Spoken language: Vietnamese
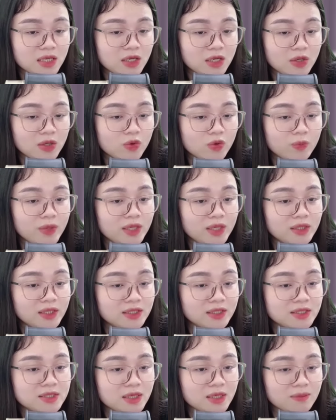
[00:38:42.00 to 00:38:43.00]
Cô biết tính
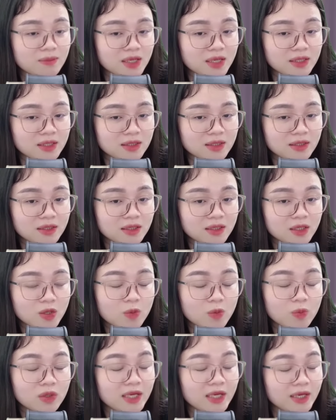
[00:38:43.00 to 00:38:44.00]
dì Bảy Không
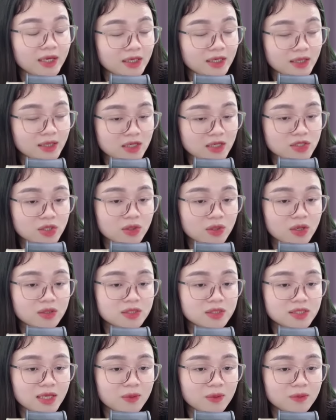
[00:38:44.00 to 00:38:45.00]
muốn thành ánh nặng cho con
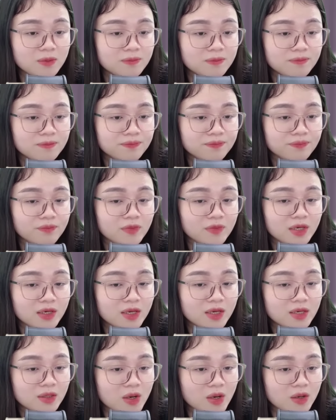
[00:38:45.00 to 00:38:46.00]
cháu Nên
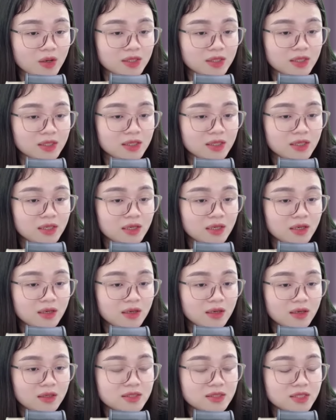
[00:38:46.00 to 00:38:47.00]
gỏ ý
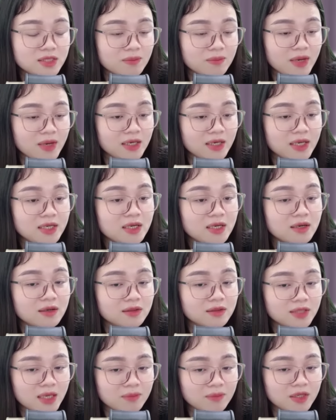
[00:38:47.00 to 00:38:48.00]
Dì Bảy đến ở
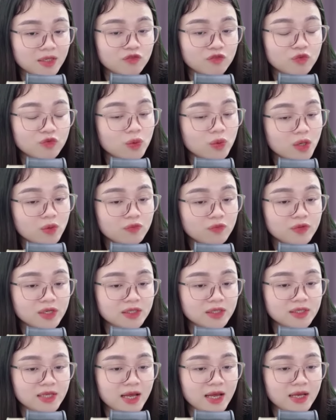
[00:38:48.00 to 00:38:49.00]
nhà mình phụ công việc
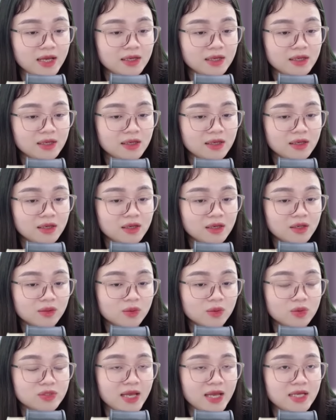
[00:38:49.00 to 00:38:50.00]
nhà Cô
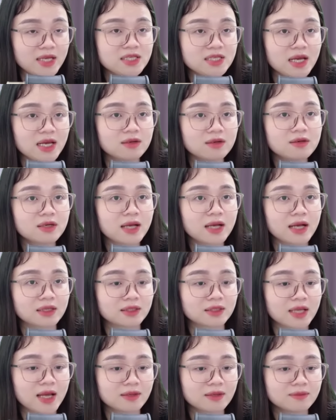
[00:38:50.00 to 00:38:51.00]
sẽ trả lương hàng
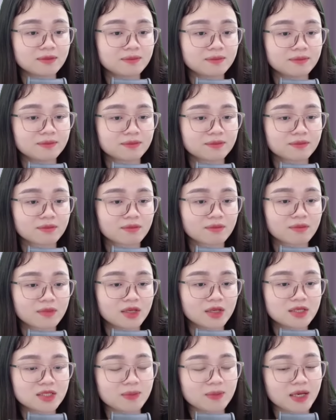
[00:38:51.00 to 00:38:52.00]
tháng
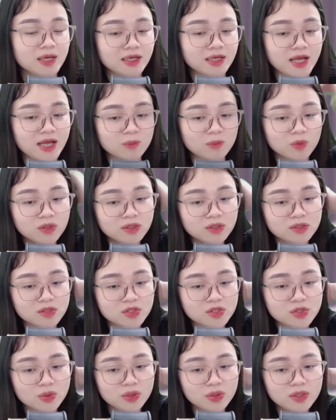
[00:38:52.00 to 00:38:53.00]
Dì Bảy ngại muốn từ
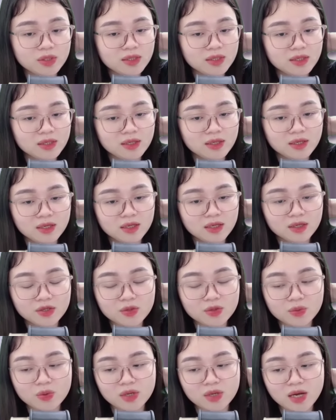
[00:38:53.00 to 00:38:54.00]
chối Nhưng
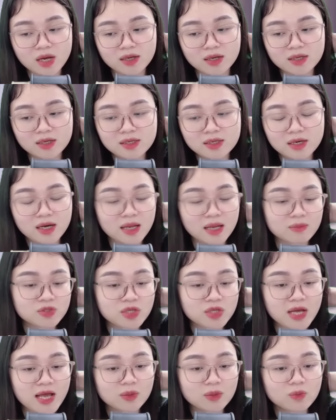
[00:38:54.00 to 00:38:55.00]
cô nói làm cho
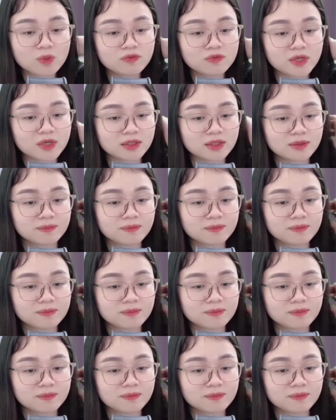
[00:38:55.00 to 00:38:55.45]
ai cũng vậy